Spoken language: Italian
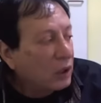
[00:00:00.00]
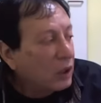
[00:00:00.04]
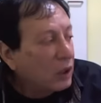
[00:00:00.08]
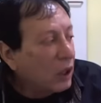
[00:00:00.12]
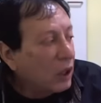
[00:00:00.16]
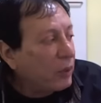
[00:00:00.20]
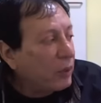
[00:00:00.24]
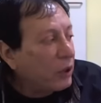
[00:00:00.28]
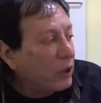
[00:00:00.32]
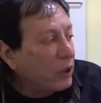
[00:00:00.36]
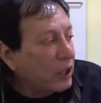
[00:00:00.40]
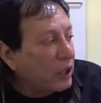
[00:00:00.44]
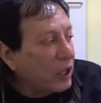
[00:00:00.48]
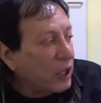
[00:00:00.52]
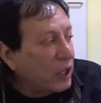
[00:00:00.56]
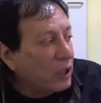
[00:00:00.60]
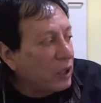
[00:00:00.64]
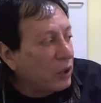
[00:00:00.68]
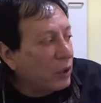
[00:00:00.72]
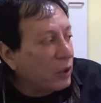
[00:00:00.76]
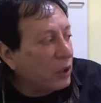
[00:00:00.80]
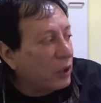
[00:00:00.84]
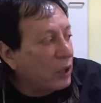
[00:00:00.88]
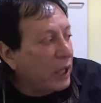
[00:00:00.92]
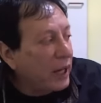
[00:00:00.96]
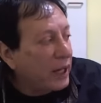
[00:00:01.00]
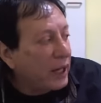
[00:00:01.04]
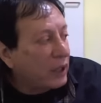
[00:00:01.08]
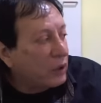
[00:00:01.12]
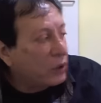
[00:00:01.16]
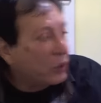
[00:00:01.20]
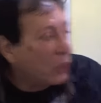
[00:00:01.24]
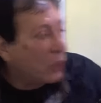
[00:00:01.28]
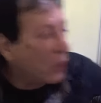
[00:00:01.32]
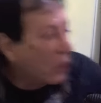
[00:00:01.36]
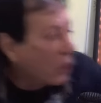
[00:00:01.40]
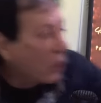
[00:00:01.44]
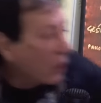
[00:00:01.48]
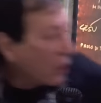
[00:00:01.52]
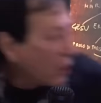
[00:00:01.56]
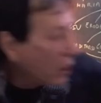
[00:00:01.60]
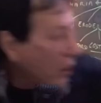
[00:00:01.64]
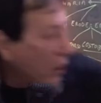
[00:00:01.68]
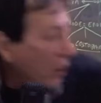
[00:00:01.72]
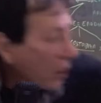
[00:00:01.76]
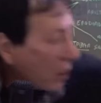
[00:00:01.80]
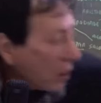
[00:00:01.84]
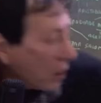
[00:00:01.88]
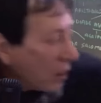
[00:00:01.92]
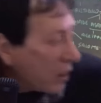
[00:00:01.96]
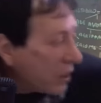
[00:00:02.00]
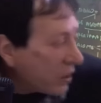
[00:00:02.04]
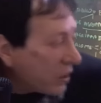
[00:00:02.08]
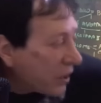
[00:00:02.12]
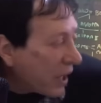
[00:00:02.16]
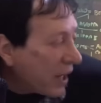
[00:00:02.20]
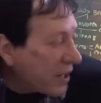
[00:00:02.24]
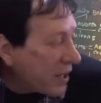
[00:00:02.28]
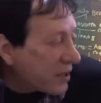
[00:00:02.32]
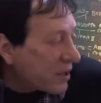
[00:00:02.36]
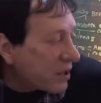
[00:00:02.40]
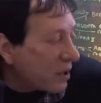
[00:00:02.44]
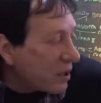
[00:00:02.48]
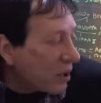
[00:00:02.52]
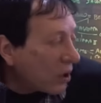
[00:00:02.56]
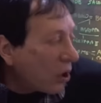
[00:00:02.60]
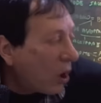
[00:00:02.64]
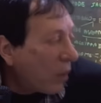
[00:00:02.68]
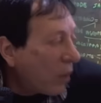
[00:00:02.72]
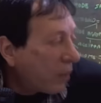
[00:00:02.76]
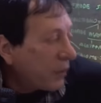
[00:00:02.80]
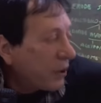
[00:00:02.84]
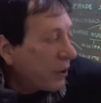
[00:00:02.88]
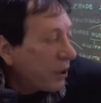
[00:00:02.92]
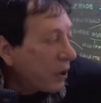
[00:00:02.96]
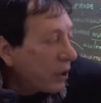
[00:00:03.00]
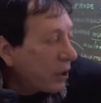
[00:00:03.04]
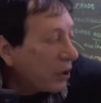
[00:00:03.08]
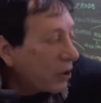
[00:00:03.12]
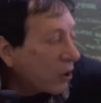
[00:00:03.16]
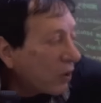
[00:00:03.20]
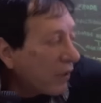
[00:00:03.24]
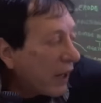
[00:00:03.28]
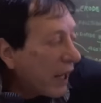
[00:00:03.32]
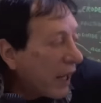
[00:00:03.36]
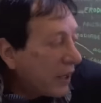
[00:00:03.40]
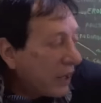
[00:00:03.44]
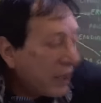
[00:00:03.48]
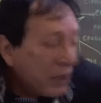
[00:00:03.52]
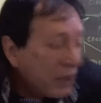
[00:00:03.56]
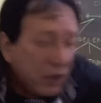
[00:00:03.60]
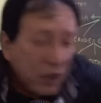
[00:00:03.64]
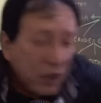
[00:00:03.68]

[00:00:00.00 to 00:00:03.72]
Dopodiché gli ho letto i testi copti ritrovati a